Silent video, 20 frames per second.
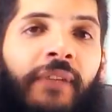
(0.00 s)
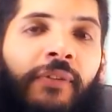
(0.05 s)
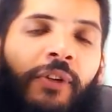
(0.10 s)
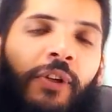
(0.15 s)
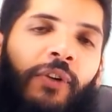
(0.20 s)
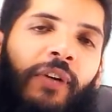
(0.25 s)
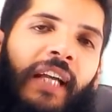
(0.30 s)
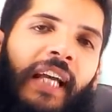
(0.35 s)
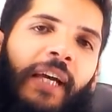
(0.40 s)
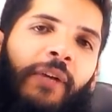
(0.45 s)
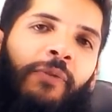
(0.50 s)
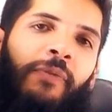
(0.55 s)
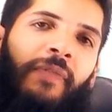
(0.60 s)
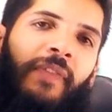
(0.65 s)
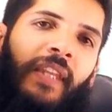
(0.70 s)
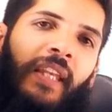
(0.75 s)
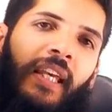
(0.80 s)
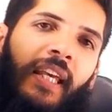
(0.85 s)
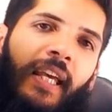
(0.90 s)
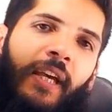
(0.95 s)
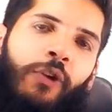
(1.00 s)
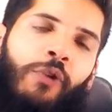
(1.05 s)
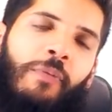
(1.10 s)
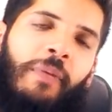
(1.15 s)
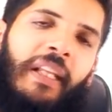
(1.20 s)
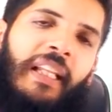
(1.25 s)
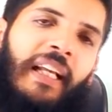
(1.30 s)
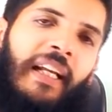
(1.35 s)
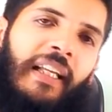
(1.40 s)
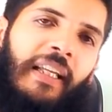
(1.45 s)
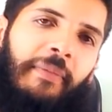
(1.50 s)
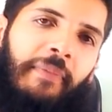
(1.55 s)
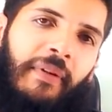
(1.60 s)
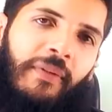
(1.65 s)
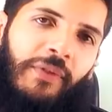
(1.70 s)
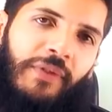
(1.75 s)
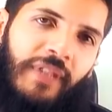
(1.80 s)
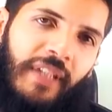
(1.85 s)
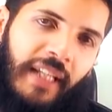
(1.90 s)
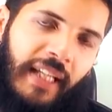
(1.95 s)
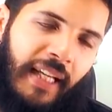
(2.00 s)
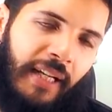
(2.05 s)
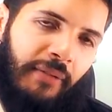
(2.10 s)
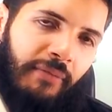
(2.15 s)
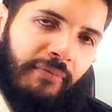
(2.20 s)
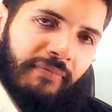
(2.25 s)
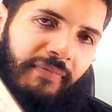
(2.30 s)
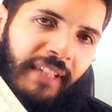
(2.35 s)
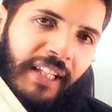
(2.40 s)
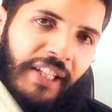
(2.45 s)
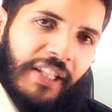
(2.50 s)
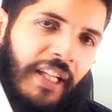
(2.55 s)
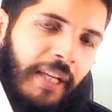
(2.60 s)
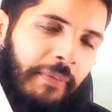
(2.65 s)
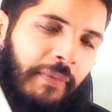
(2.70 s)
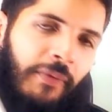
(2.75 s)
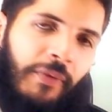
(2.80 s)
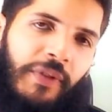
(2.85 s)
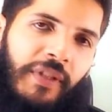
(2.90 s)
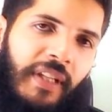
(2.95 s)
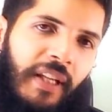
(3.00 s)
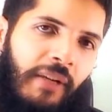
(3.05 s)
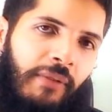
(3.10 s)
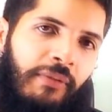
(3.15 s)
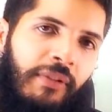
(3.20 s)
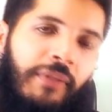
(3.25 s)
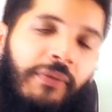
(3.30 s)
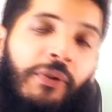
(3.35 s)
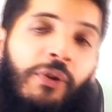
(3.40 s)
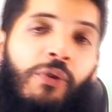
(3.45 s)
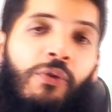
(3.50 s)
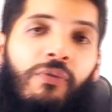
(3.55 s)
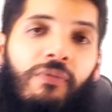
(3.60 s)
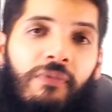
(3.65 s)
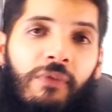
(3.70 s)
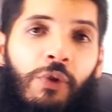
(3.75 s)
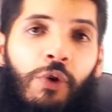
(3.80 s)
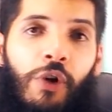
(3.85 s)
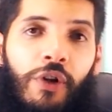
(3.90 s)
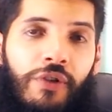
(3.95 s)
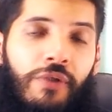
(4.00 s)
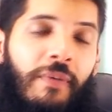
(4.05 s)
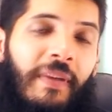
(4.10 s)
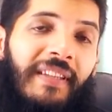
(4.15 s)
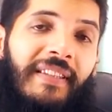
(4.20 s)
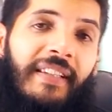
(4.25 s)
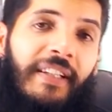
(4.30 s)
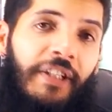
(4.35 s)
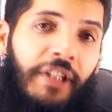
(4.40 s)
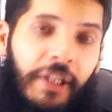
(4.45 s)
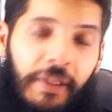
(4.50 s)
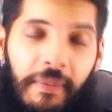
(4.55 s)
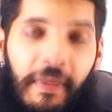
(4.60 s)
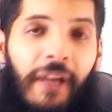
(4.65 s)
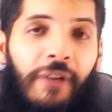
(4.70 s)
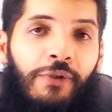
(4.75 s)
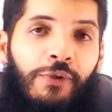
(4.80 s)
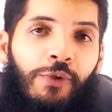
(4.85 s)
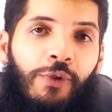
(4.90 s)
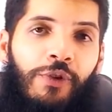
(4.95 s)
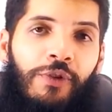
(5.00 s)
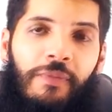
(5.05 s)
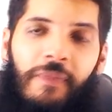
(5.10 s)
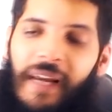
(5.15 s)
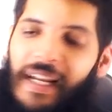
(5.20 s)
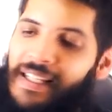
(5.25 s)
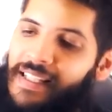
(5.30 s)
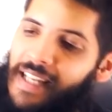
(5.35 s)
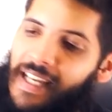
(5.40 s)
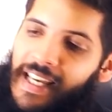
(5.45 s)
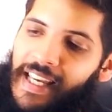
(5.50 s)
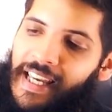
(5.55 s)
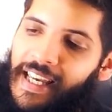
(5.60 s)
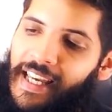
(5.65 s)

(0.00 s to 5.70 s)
livro que eu quero recomendar aqui para você, quero deixar para você, é um livro que eu gosto bastante, que me ajudou demais,